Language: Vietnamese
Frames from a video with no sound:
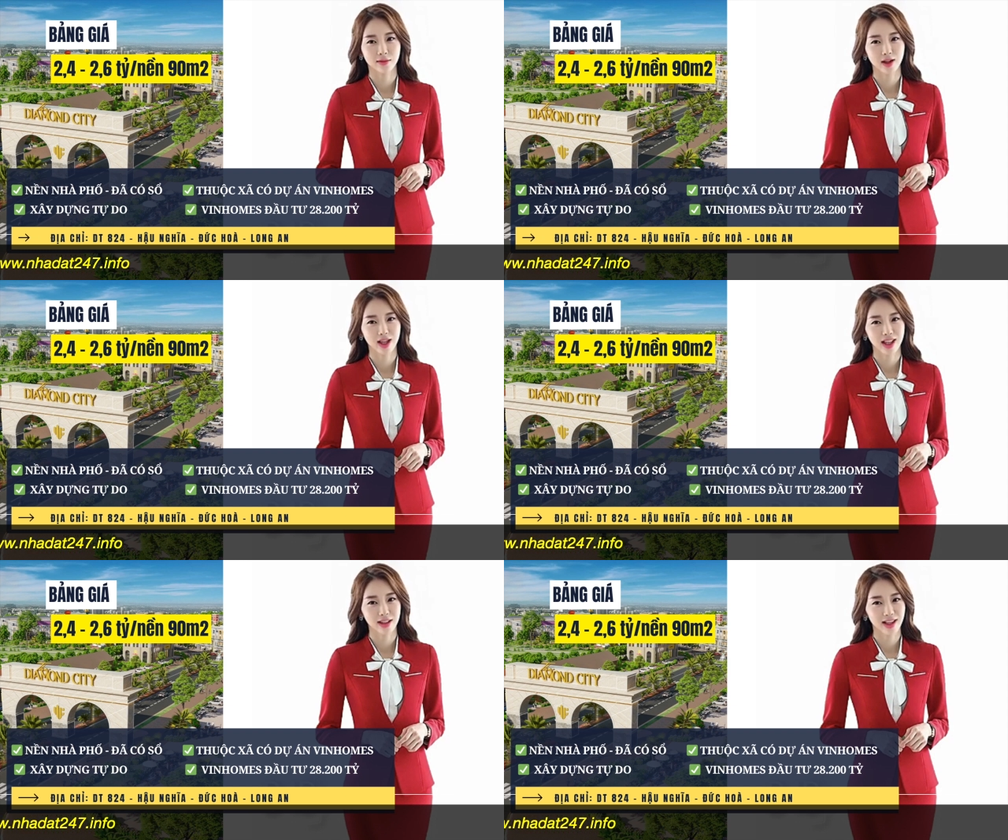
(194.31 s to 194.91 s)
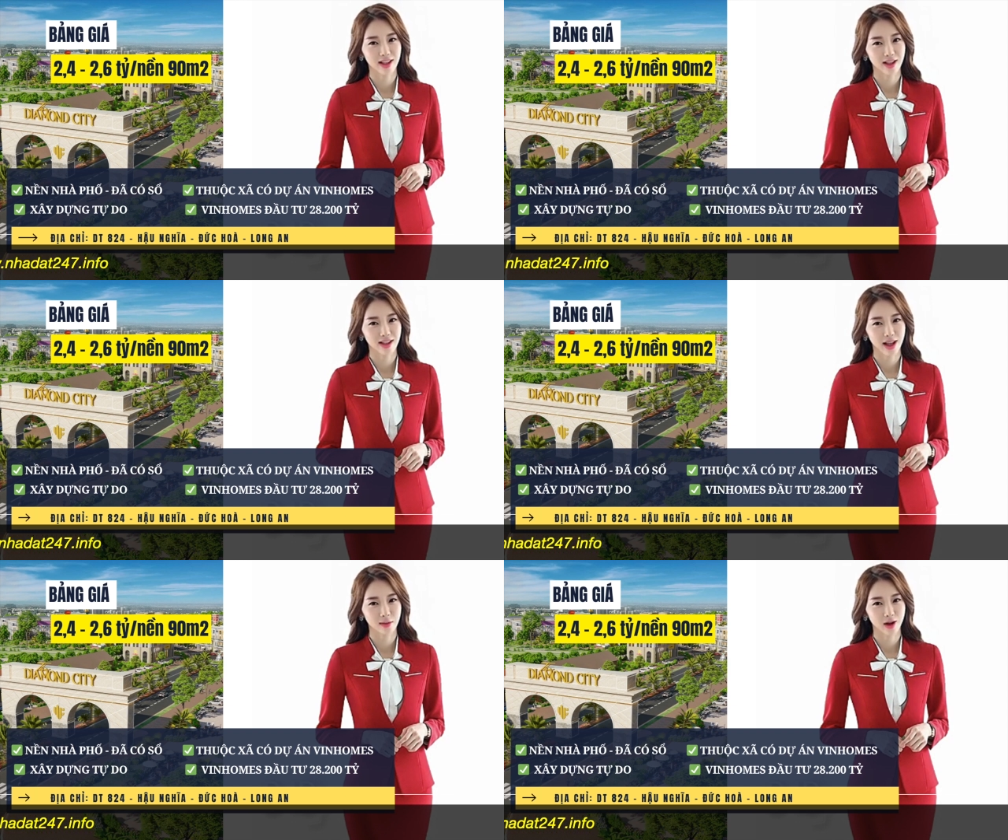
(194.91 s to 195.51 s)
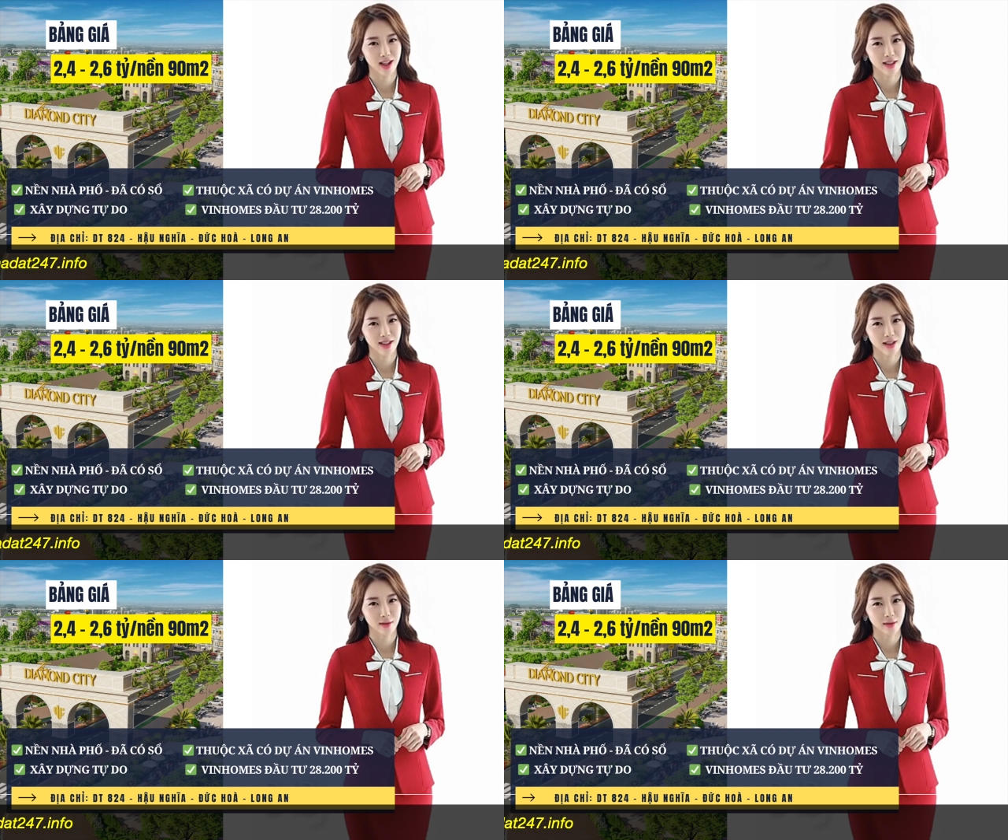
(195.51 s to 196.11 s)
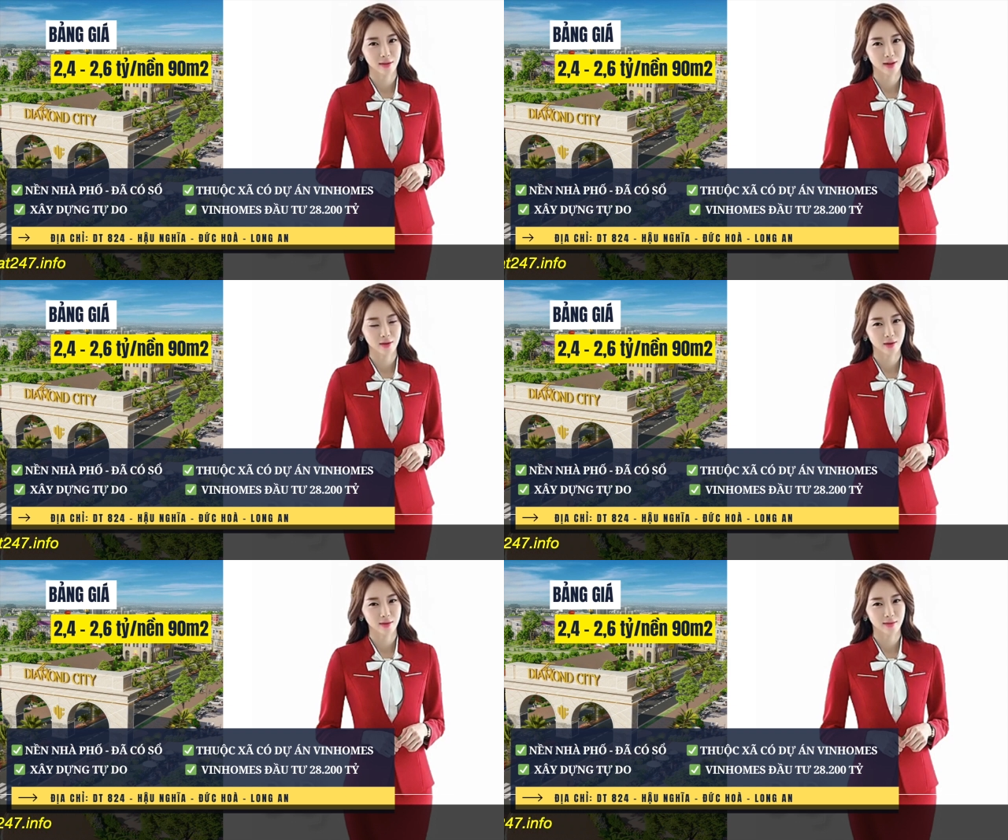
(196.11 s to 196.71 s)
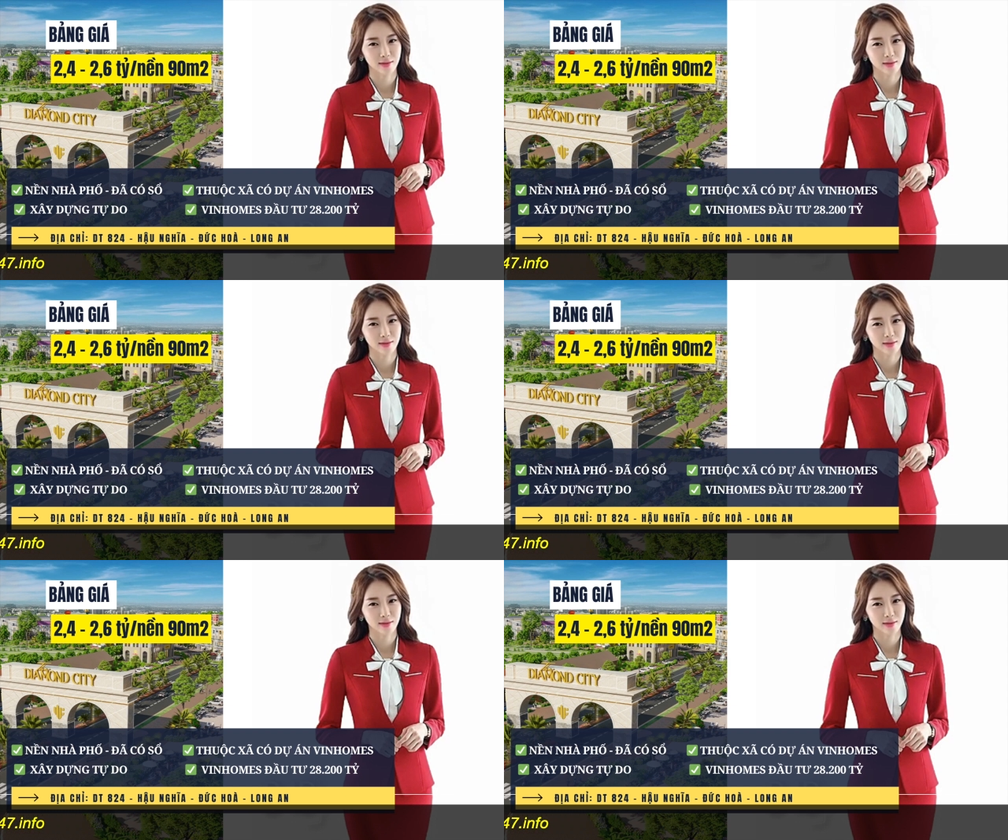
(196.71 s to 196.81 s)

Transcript: với diện tích từ 80 đến 90 mét vuông.